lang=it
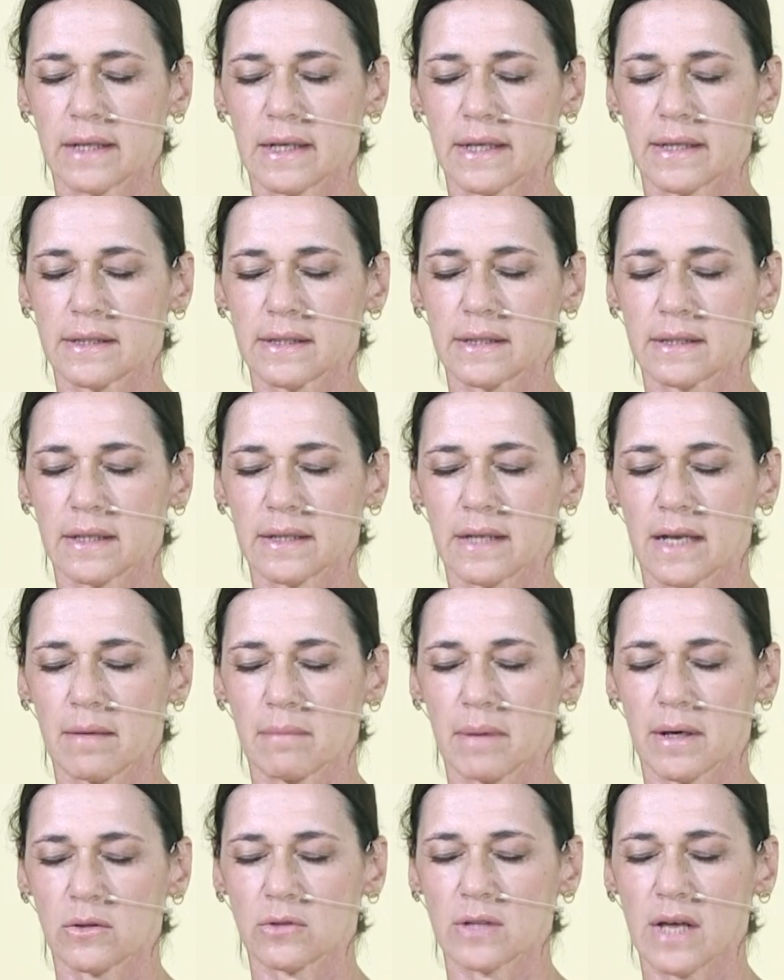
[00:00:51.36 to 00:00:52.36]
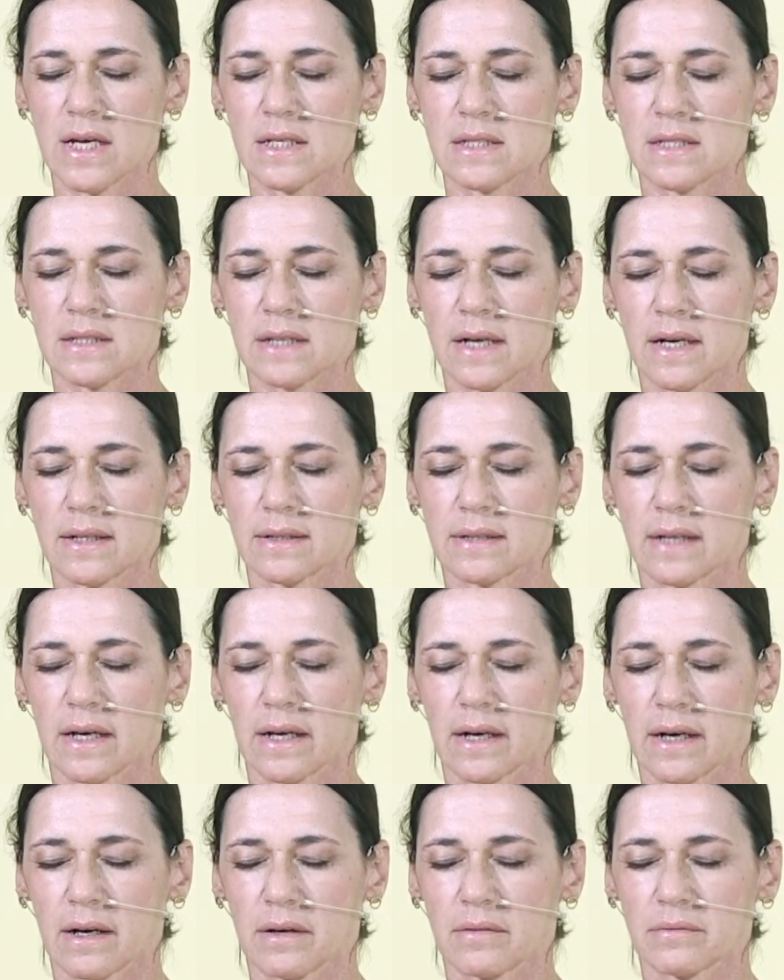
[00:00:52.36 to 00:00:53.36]
delle dita della mano destra la
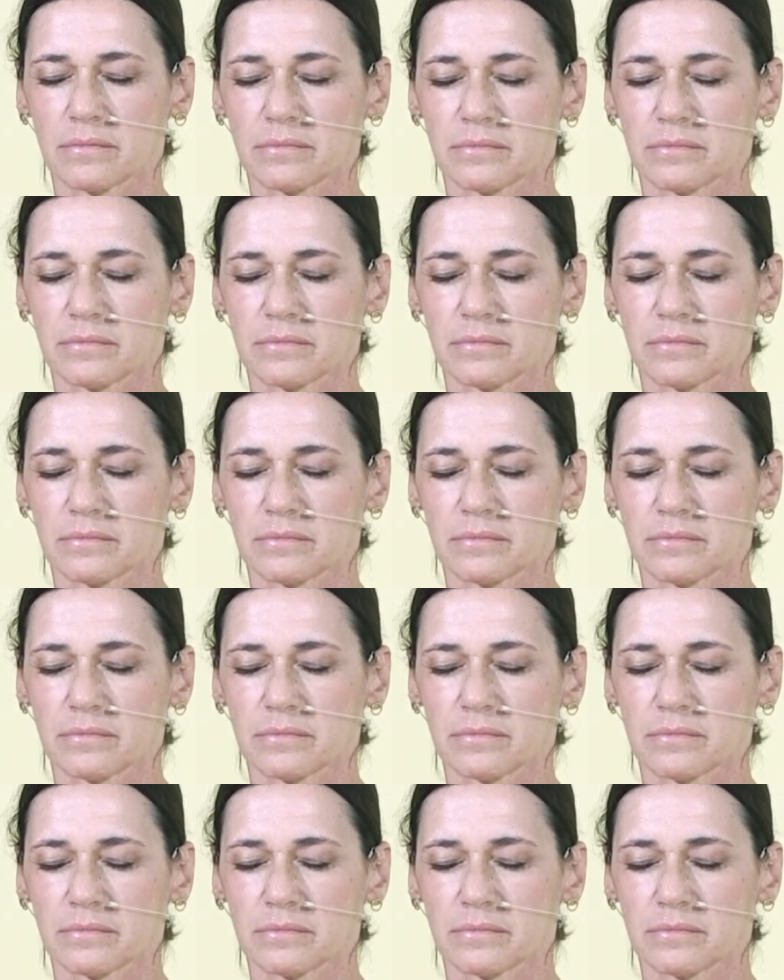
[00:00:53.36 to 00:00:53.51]
terra.